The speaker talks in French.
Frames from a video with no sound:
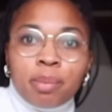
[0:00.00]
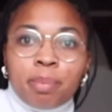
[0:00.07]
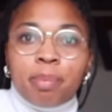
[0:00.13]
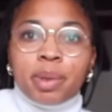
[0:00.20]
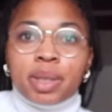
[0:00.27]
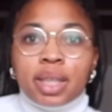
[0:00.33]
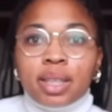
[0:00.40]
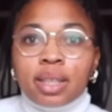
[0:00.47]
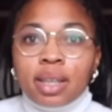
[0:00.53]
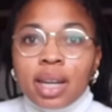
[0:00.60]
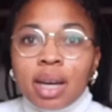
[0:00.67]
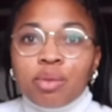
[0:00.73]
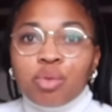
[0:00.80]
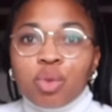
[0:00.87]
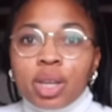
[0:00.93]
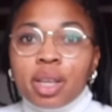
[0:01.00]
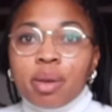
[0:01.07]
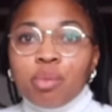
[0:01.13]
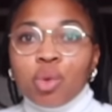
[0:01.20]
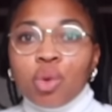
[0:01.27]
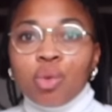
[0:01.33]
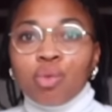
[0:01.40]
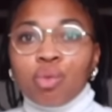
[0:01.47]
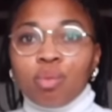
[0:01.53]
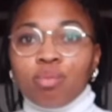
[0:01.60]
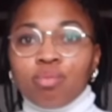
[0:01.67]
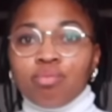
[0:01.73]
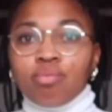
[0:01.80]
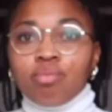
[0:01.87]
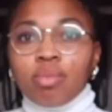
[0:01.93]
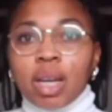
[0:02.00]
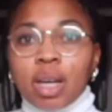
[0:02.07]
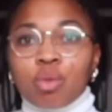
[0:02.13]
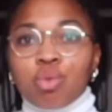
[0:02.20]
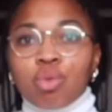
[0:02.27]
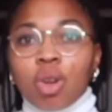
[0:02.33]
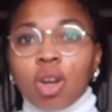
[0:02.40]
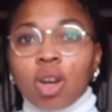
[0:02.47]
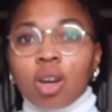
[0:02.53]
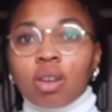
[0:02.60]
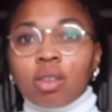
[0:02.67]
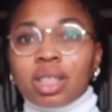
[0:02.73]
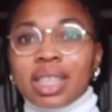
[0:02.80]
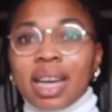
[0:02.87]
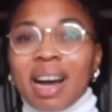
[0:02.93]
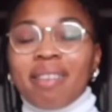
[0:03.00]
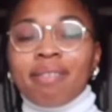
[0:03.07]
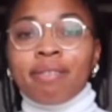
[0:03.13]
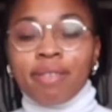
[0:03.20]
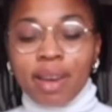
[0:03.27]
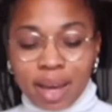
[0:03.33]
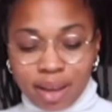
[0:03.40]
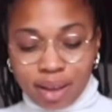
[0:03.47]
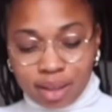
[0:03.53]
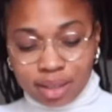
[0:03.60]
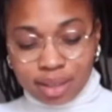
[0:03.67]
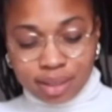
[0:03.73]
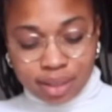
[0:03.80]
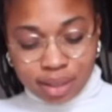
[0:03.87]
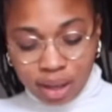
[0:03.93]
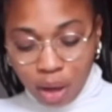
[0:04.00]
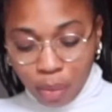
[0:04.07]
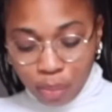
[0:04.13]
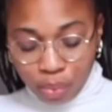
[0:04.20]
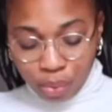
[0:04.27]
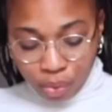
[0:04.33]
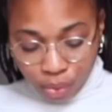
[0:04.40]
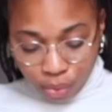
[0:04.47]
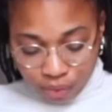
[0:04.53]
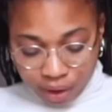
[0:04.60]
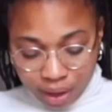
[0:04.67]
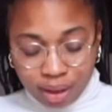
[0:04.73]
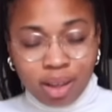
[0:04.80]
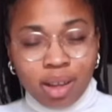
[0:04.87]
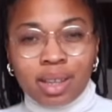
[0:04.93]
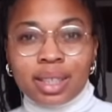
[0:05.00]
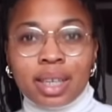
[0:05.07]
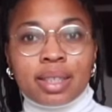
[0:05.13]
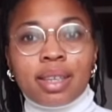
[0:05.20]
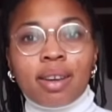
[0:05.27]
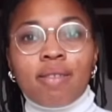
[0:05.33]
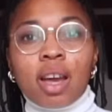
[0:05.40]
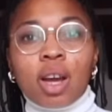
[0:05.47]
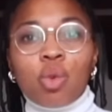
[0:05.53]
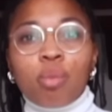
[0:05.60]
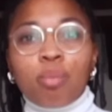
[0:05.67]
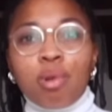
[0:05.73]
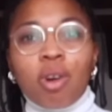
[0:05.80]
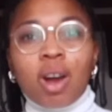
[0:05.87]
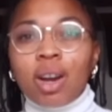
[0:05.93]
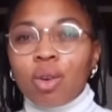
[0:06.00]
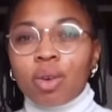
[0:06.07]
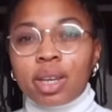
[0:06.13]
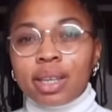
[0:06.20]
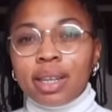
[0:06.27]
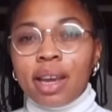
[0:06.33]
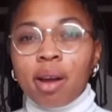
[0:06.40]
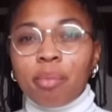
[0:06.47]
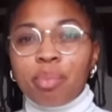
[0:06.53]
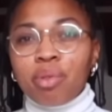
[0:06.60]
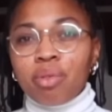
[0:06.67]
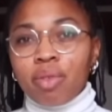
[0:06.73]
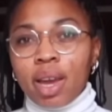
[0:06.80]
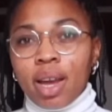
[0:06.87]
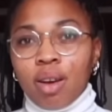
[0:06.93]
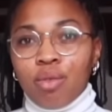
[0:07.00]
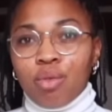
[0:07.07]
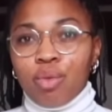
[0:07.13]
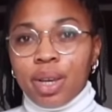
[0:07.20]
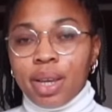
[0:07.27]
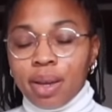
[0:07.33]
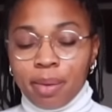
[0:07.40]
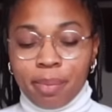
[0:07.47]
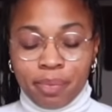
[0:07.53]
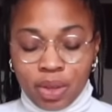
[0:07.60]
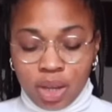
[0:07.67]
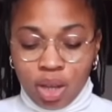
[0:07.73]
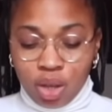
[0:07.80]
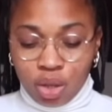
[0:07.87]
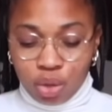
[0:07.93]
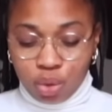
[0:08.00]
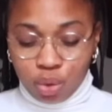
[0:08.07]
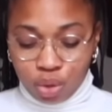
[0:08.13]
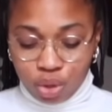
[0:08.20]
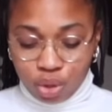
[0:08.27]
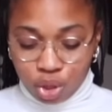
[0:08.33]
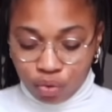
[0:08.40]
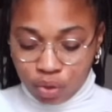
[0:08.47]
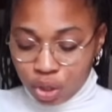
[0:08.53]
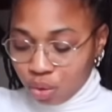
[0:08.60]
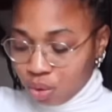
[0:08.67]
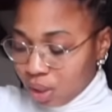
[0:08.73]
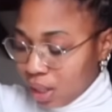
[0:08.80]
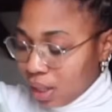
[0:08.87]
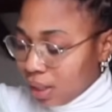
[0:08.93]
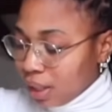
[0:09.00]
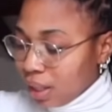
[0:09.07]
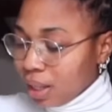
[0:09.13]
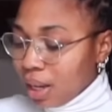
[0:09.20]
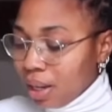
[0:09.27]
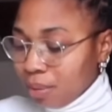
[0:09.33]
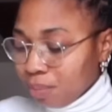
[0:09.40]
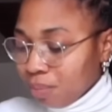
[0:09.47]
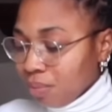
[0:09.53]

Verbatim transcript: Peut-être que là, vous voyez mieux la couleur. C'est un vert qui tire un peu... Enfin, ça tire vers le blanc alors qu'il est un peu vert, vous voyez. Donc, je vais juste l'essayer.